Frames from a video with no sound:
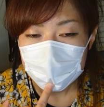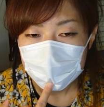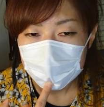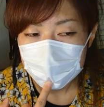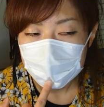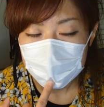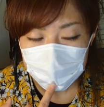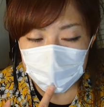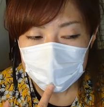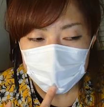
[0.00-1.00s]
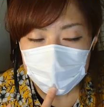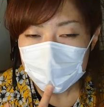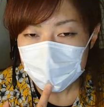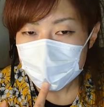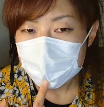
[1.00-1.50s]
たですとか、売り切れ
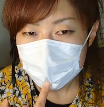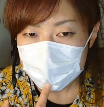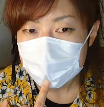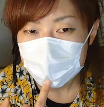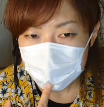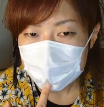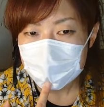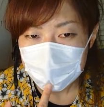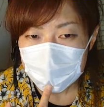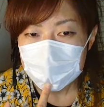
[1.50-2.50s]
てましたとか、